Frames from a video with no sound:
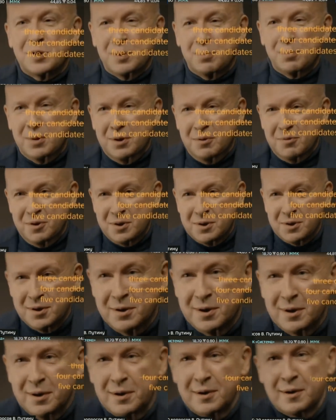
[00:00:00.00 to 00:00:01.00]
То есть это было
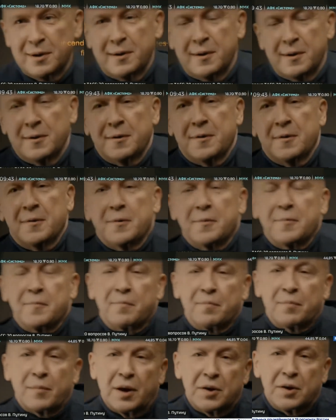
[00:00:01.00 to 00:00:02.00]
ваш? Мое.
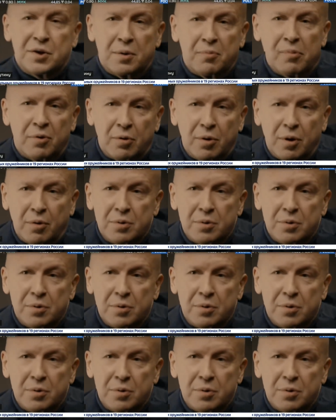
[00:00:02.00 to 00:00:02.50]
А чем вы